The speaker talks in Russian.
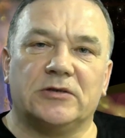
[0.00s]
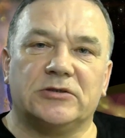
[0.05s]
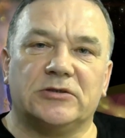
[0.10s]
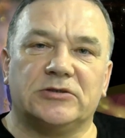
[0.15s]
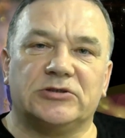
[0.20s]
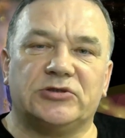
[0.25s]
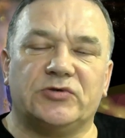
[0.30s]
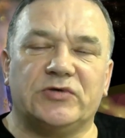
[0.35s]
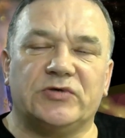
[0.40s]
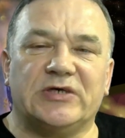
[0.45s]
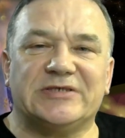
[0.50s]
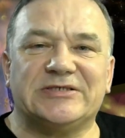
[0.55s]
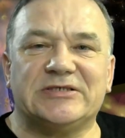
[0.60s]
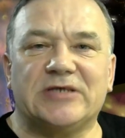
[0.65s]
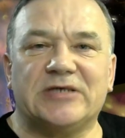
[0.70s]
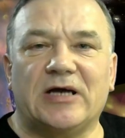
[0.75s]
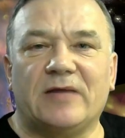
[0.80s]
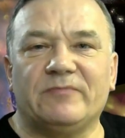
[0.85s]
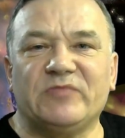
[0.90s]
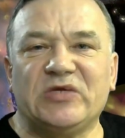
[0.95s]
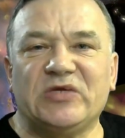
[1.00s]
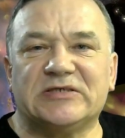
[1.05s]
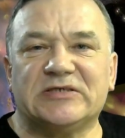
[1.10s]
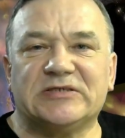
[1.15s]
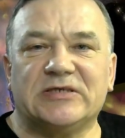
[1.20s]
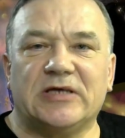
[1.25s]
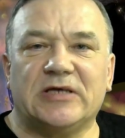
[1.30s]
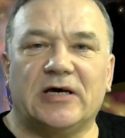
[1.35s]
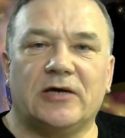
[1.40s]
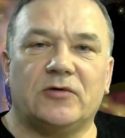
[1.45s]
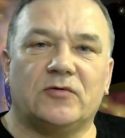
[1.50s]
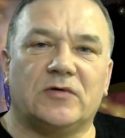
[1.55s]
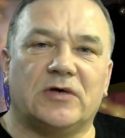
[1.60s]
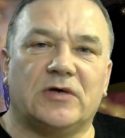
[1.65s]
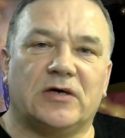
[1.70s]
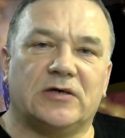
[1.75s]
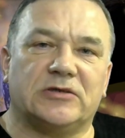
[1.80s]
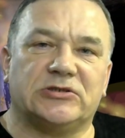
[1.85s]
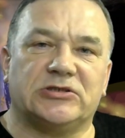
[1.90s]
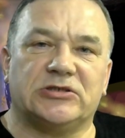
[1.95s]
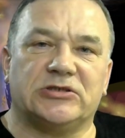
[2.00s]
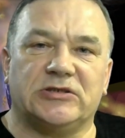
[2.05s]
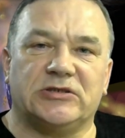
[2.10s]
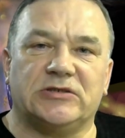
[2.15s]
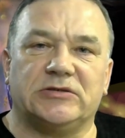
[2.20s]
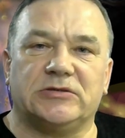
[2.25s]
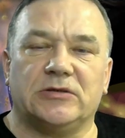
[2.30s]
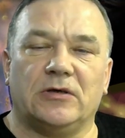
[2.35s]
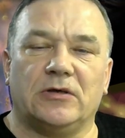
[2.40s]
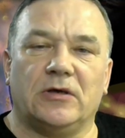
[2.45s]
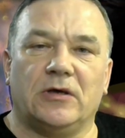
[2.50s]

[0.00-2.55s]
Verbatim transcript: что я сам не знаю, как жить